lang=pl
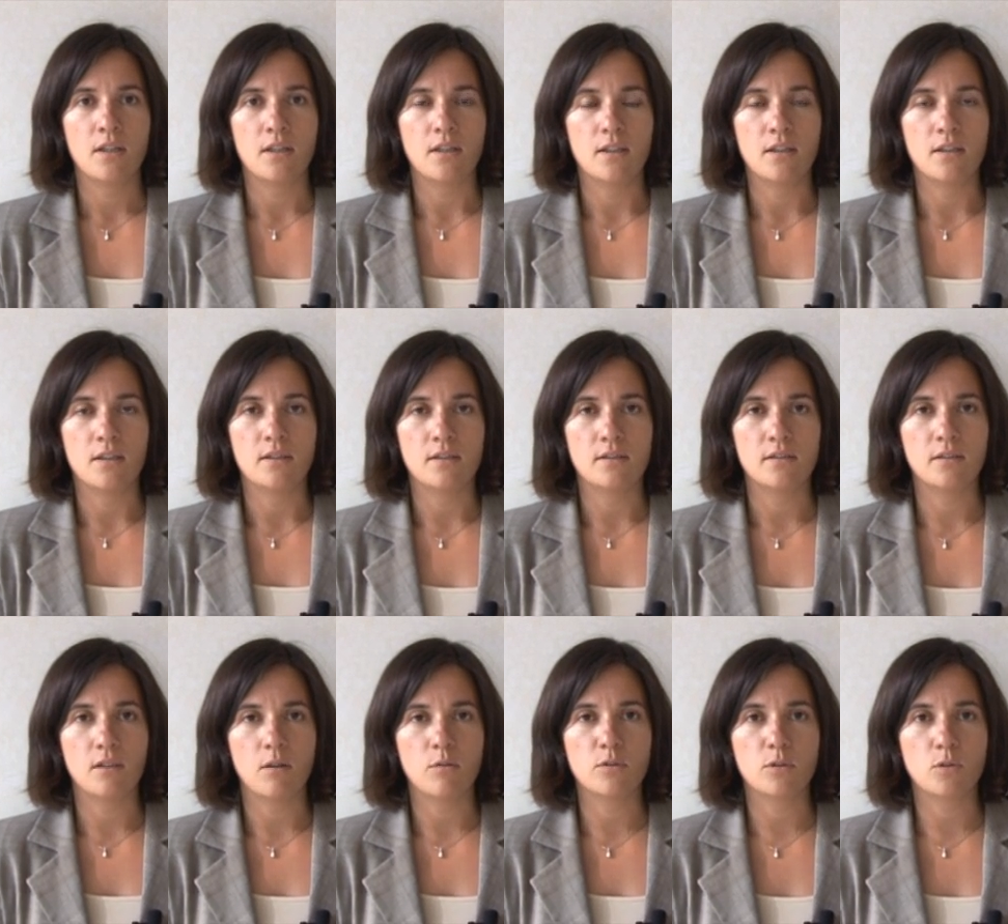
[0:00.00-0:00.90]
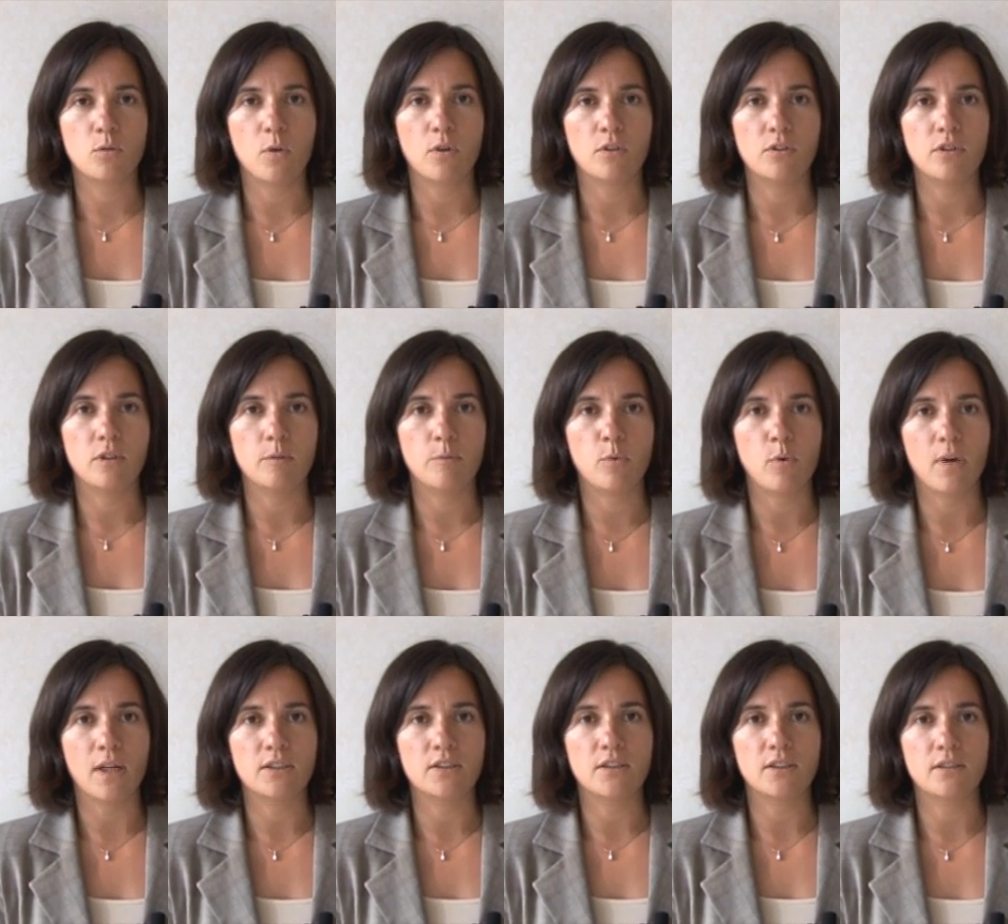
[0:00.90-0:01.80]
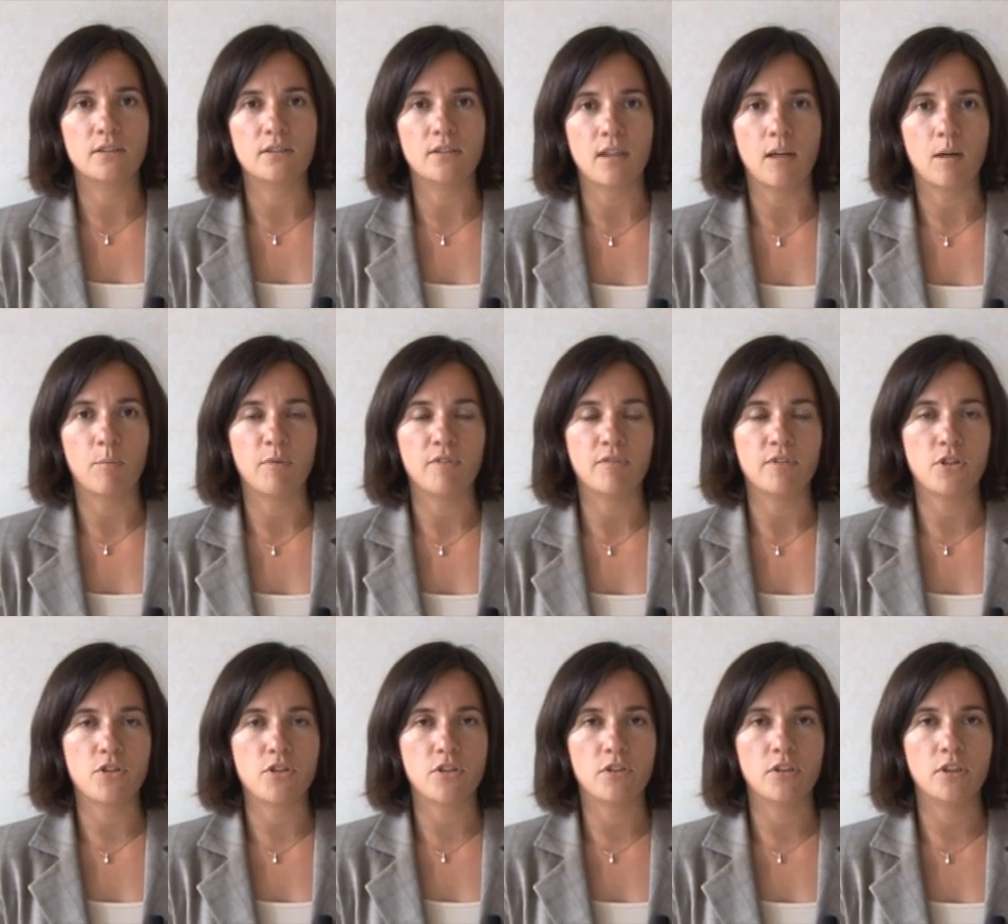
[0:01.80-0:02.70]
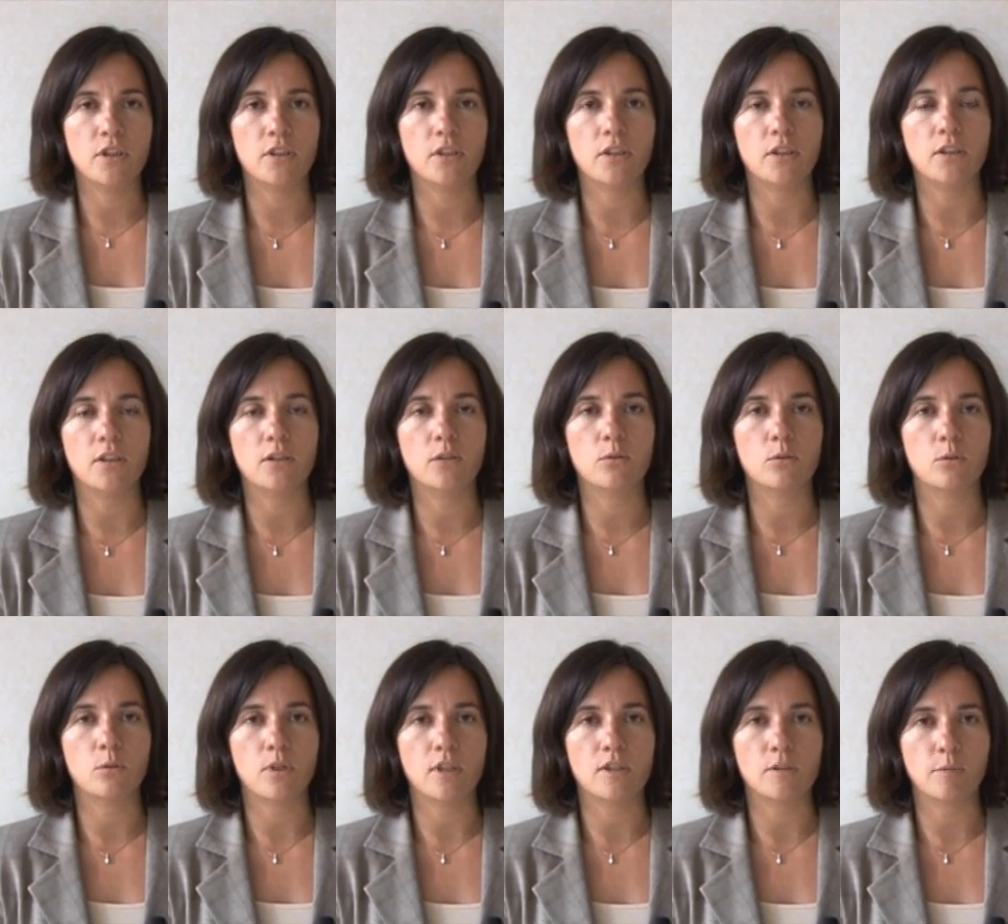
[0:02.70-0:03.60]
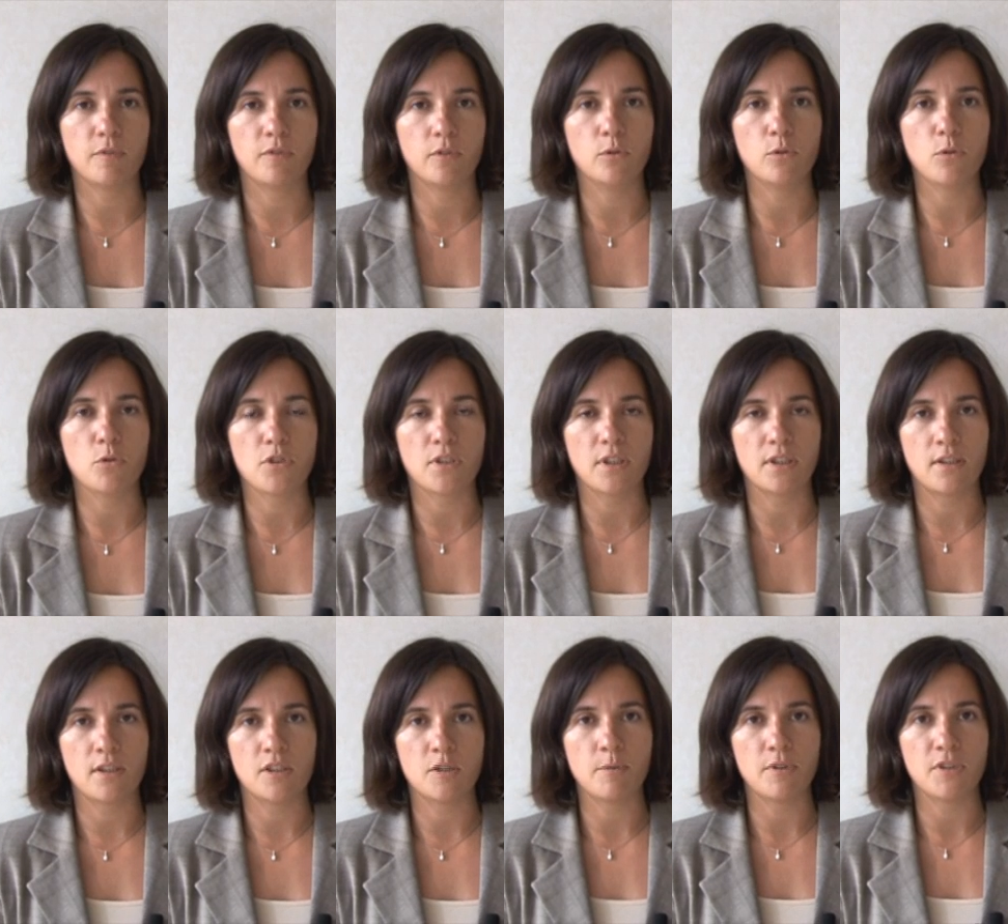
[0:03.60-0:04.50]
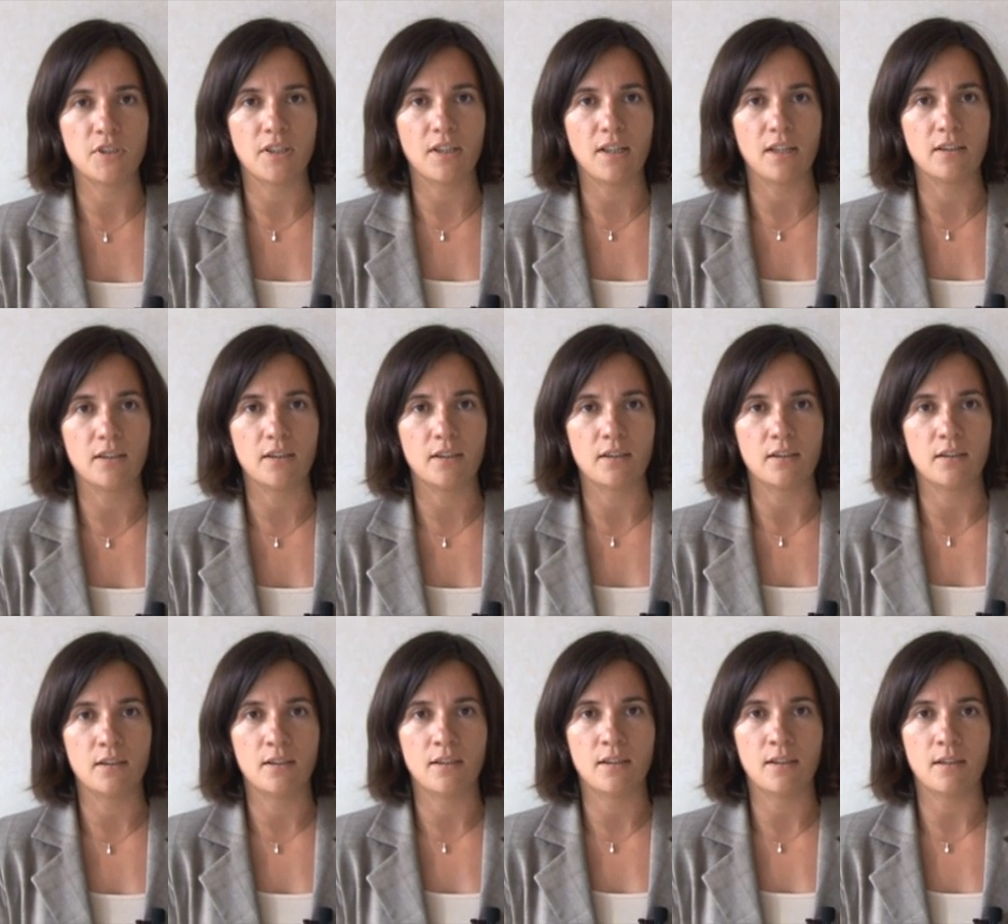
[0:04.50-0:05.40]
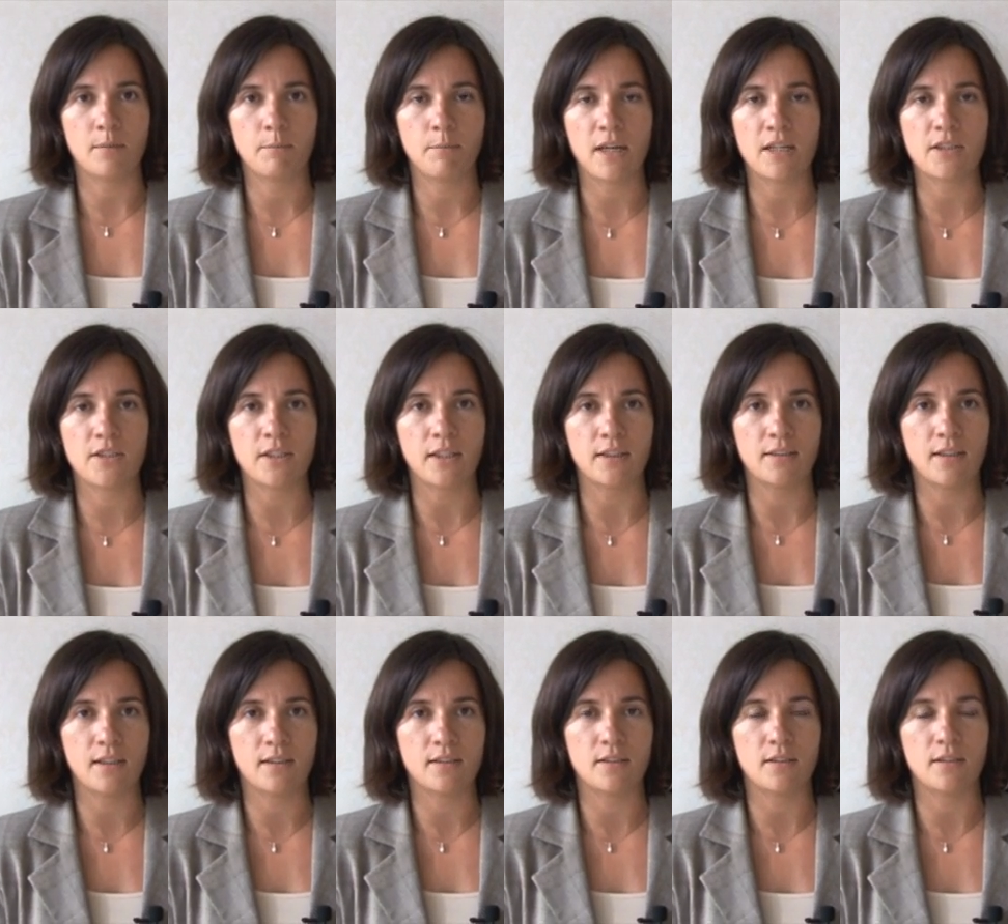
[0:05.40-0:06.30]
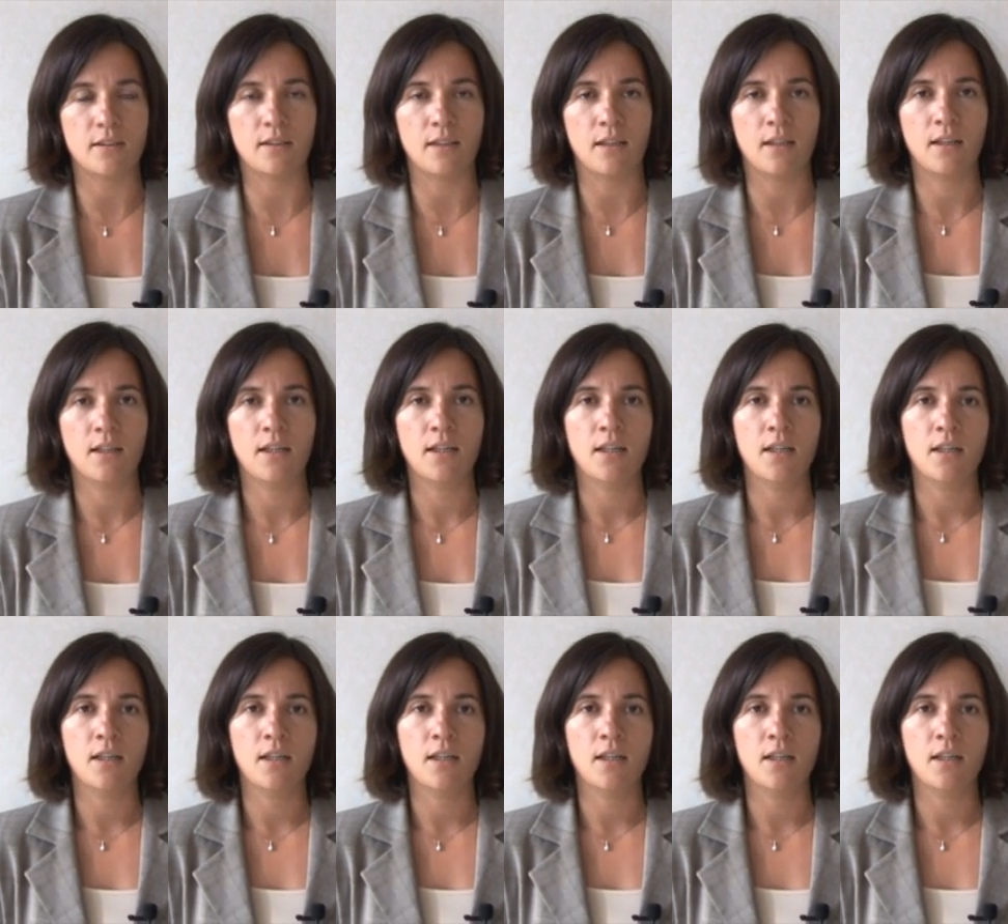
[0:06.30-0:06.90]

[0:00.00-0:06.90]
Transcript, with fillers: E, są skłonni płacić za pewne czynniki, które spowodują, że ta treść będzie dla nich e, bardziej atrakcyjna.